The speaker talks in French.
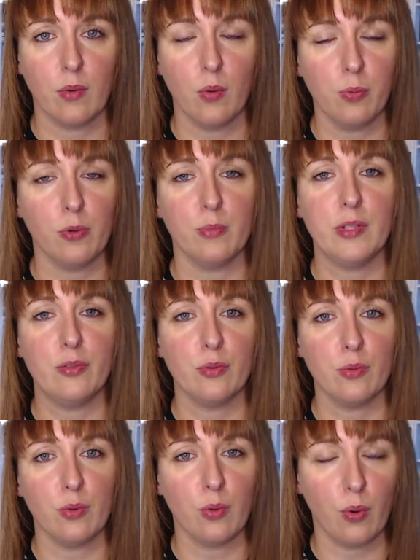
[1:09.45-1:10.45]
ont pour mission
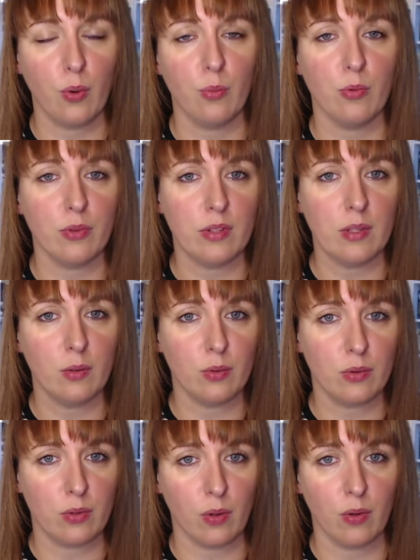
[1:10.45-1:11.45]
de remonter le
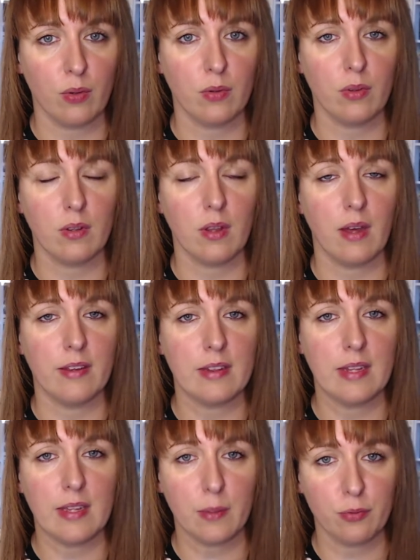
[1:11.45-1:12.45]
temps avec
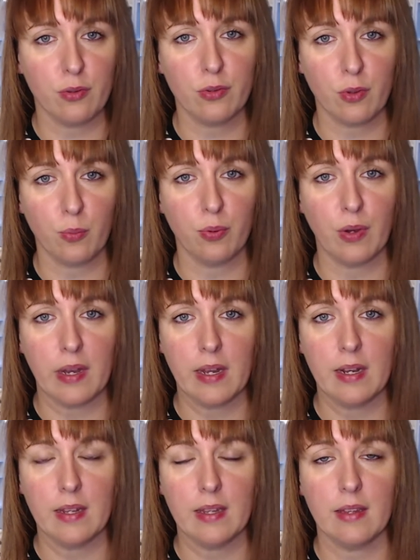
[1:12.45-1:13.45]
des capsules
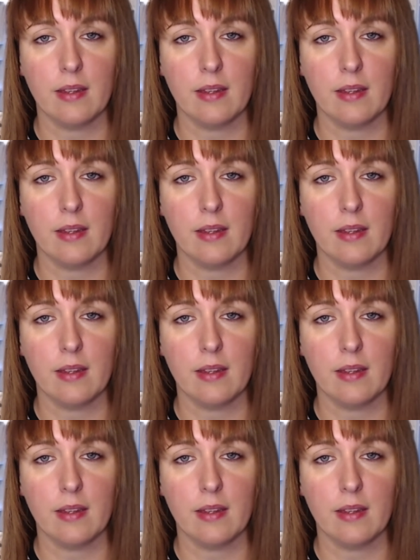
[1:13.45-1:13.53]
temporelles